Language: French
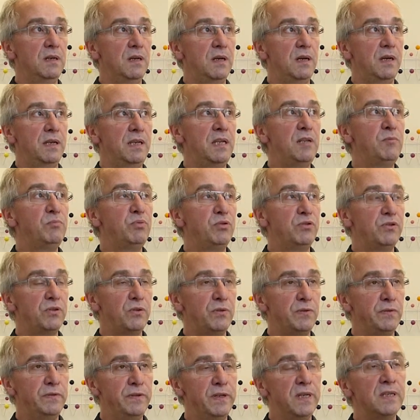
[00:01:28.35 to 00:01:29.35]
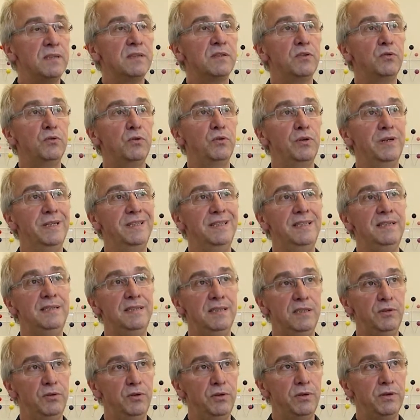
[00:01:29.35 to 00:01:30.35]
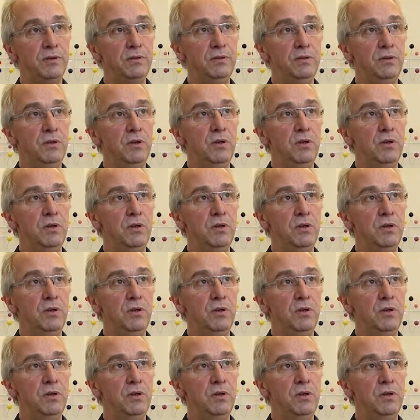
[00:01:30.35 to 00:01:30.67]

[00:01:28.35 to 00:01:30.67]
rien ne peut s'en faire sans que les décideurs